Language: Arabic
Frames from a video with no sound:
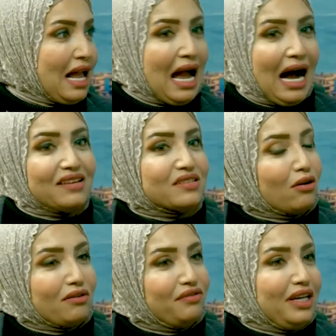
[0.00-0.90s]
عايزه
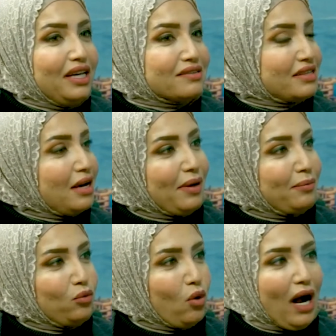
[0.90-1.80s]
اعرف ايه السبب
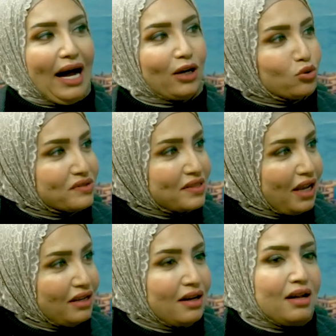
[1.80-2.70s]
واعالجه ازاي
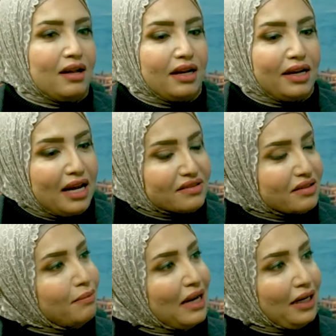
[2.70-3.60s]
أيوة.
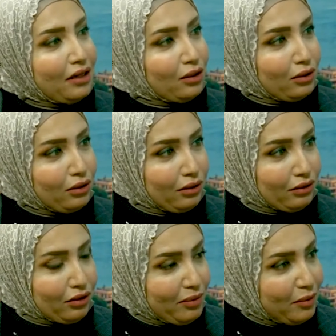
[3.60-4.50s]
لازم بلجا
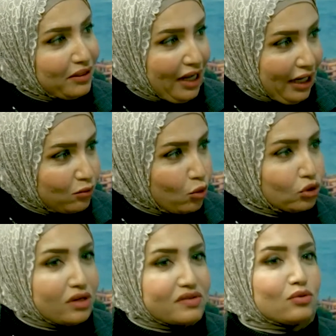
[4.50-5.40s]
للطبيب بتاعي
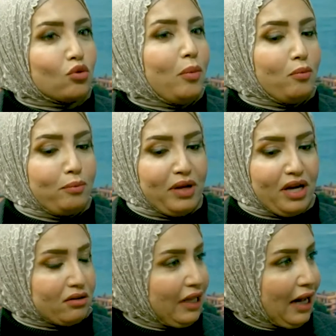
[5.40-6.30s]
المختص
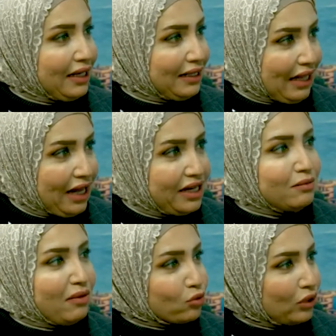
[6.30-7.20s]
وبيعرض عليا التحاليل
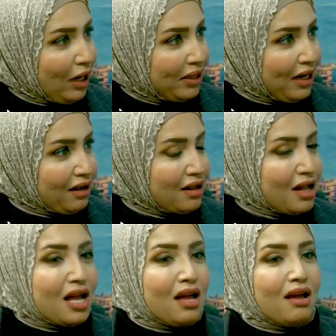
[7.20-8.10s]
المفروض اعملها
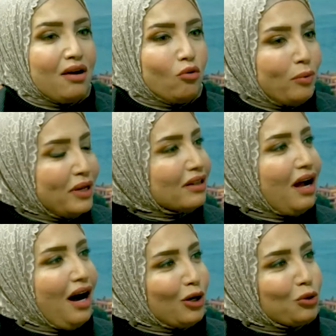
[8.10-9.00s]
وبيطلع
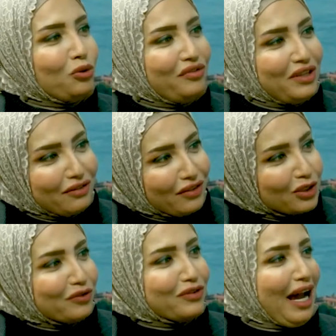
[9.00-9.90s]
على طول في ديفكت
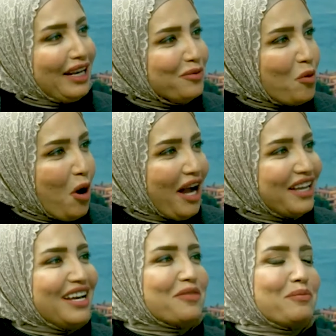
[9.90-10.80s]
في تحليل
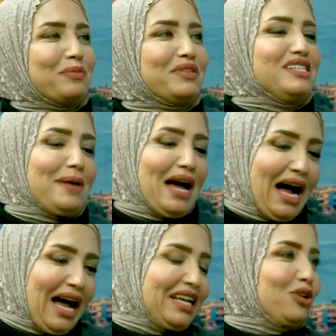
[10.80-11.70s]
معين ببتدي بقى
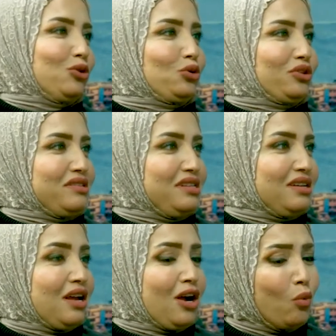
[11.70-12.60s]
اعالج النقطه دي
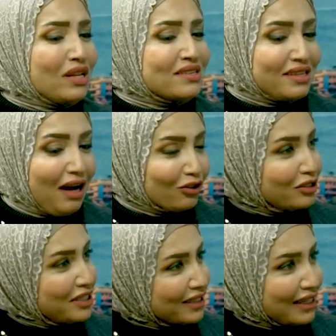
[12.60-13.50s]
وانس آه.
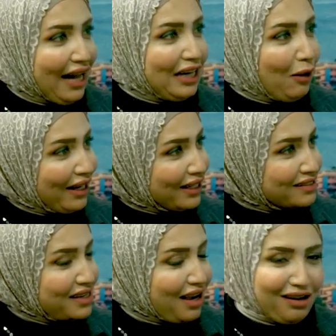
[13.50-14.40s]
حطيت ايدك عليها
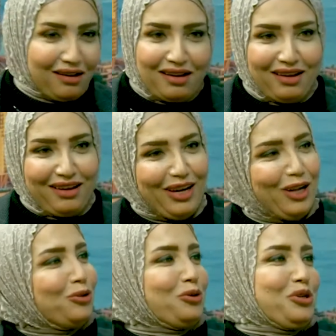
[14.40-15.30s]
وعالجتيها خلاص
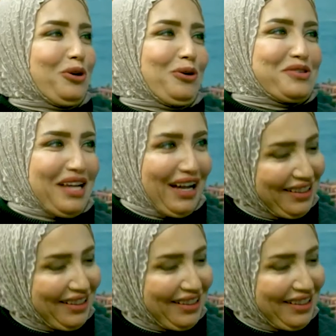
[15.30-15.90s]
الدنيا أيوة. خلاص اتحلت